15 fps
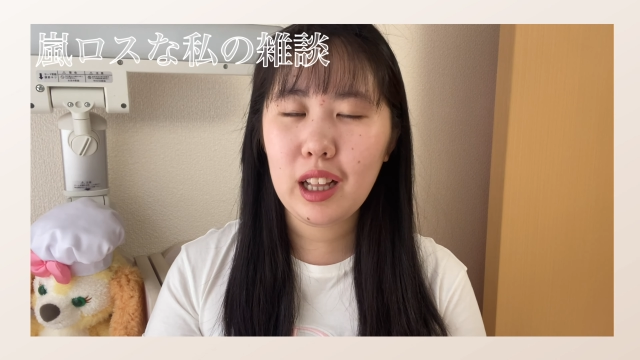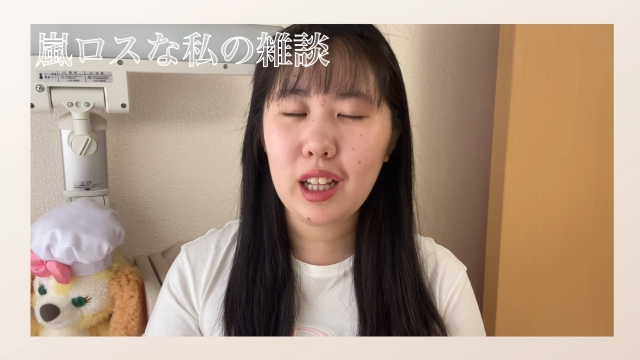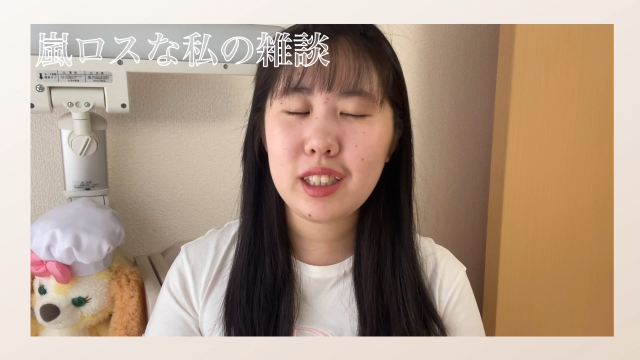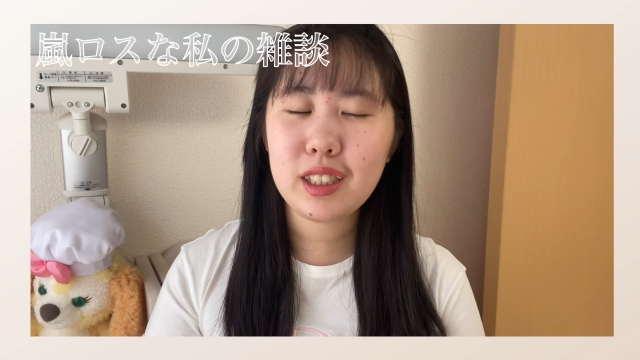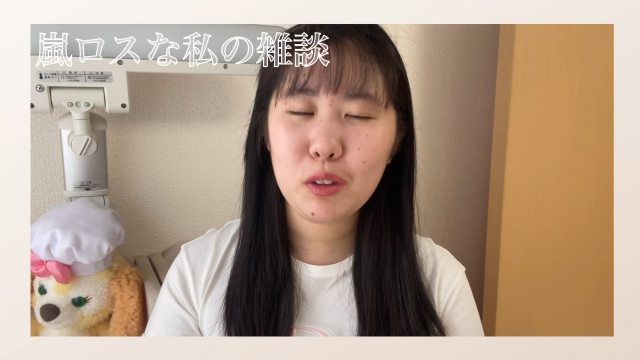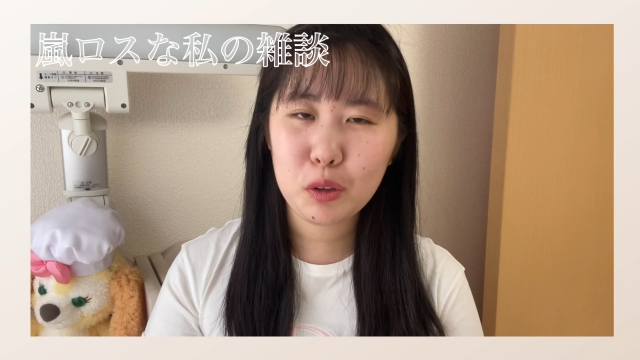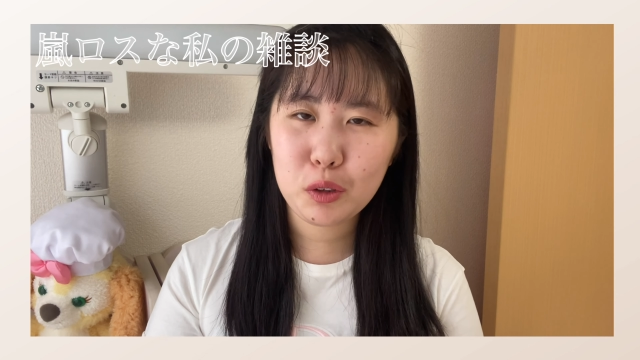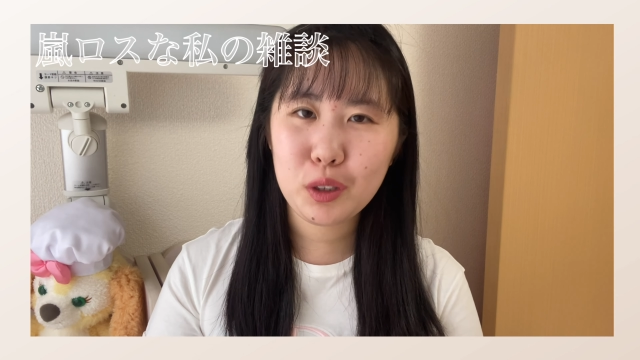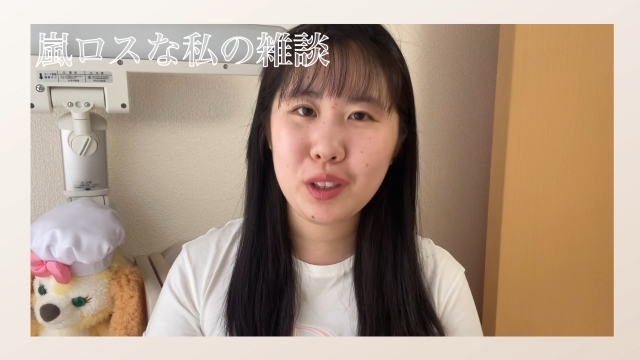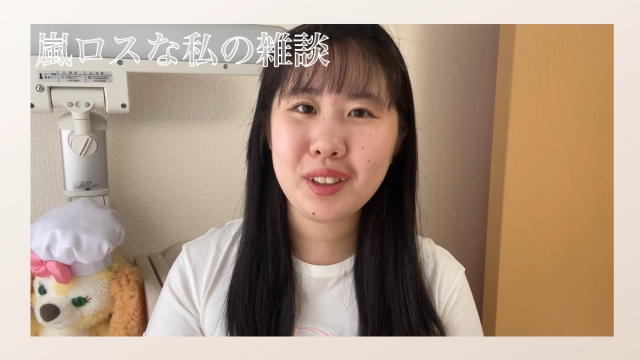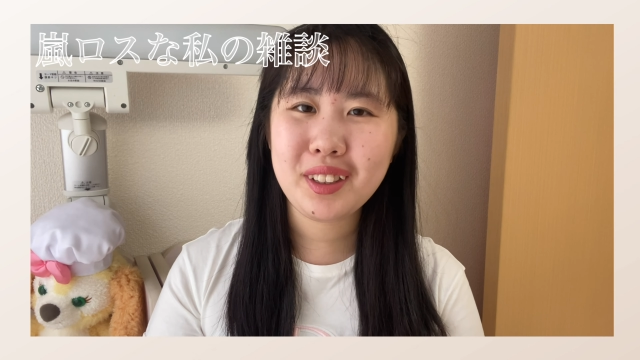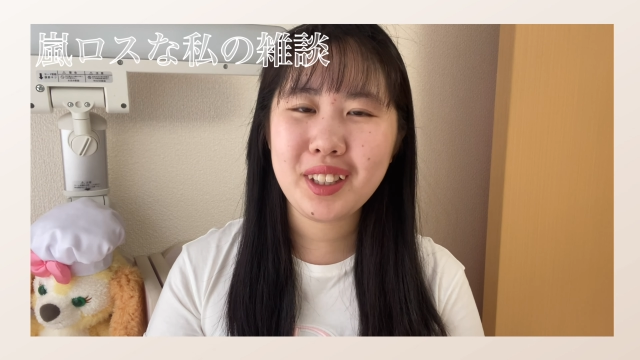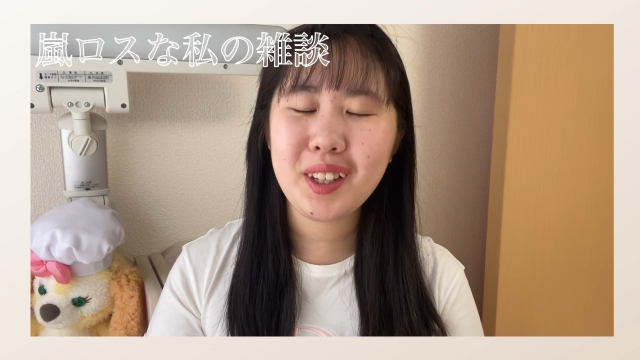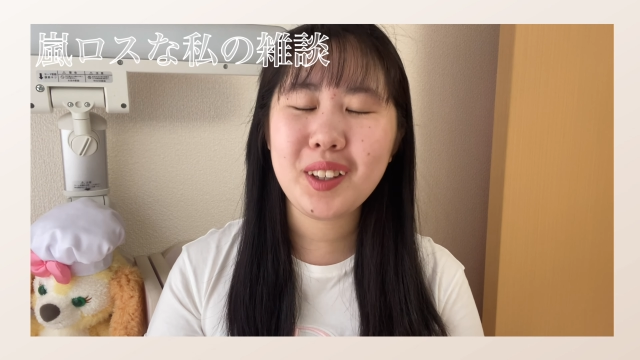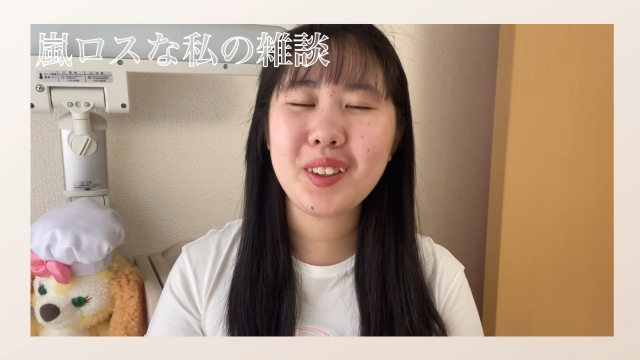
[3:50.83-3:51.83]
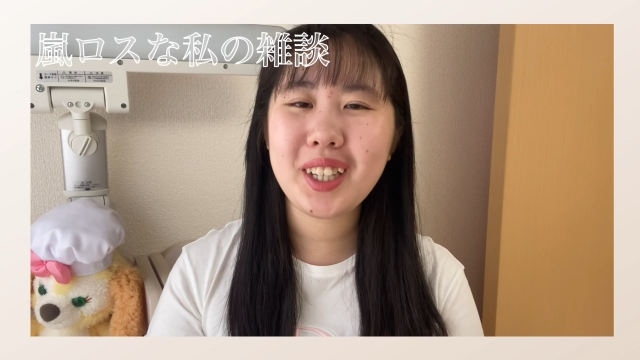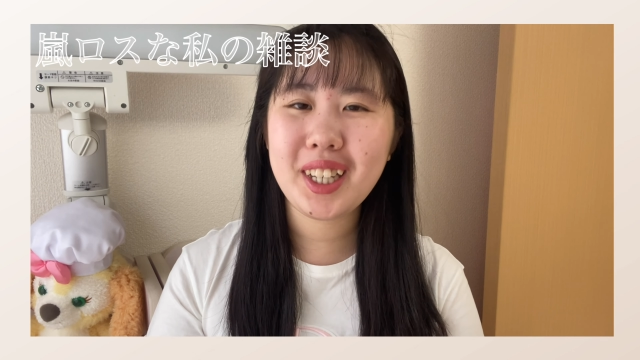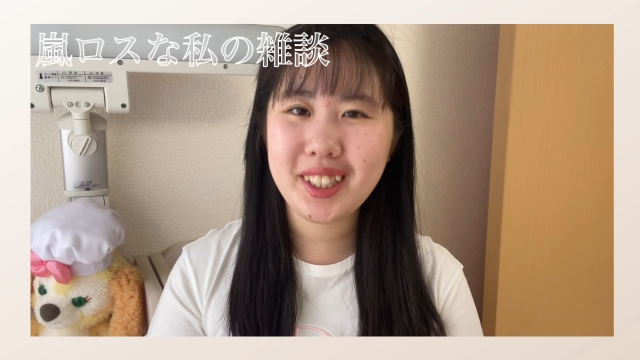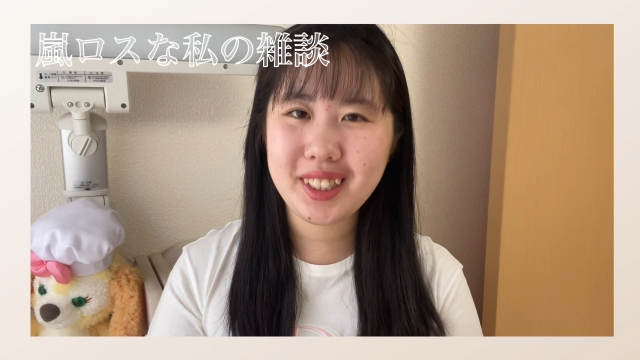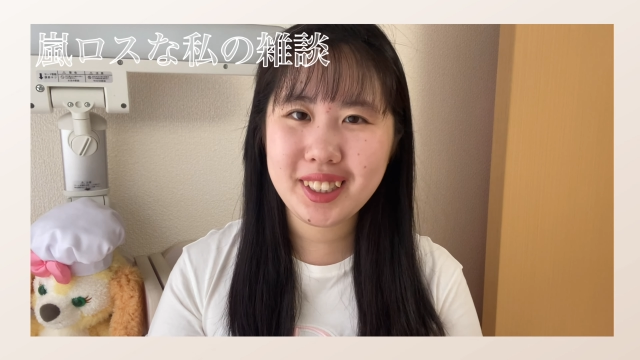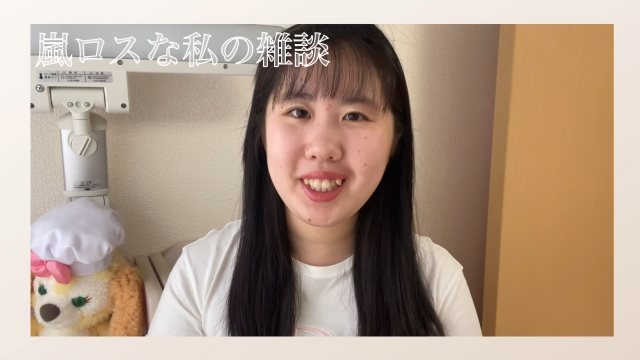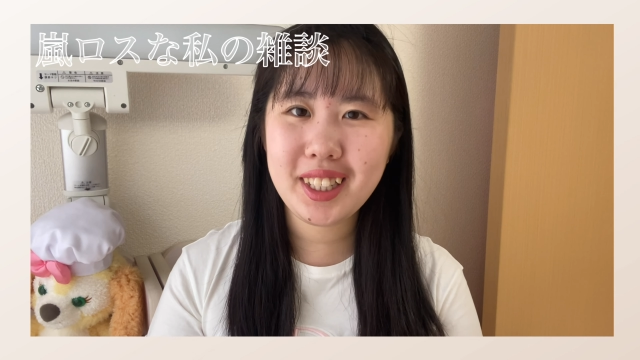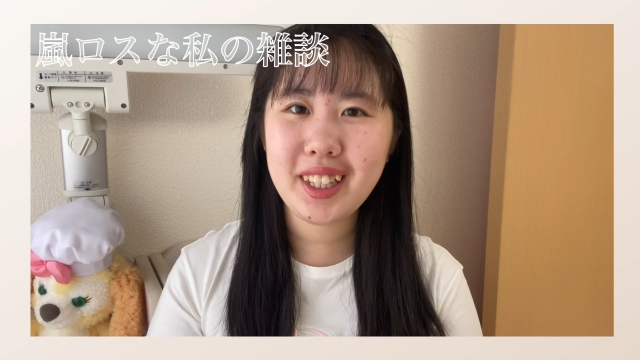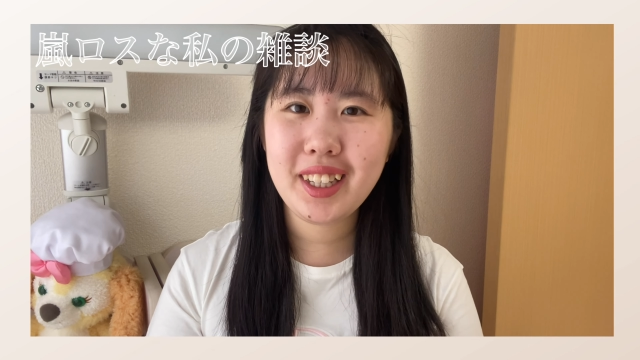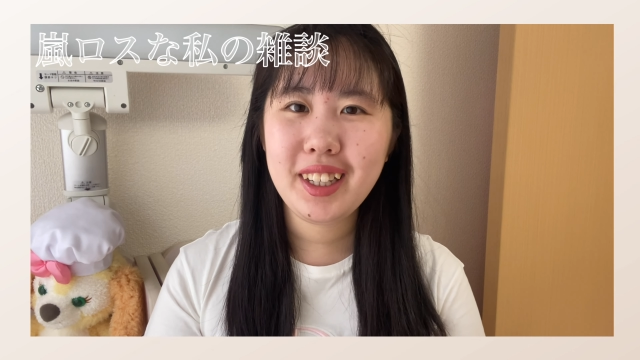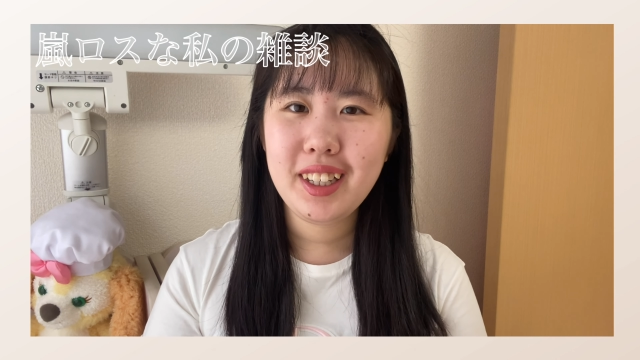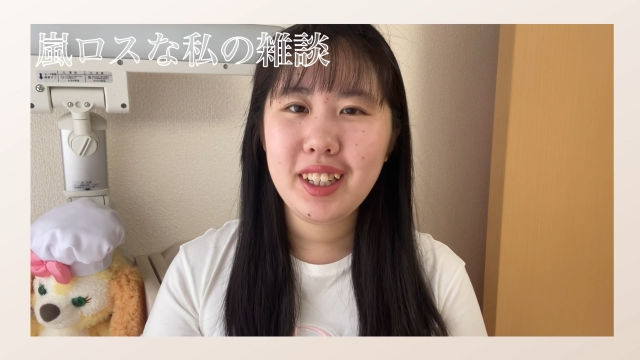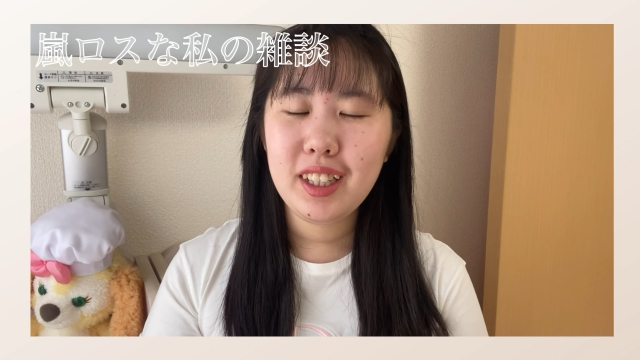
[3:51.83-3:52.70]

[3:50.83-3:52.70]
嵐ロスっていう感じで、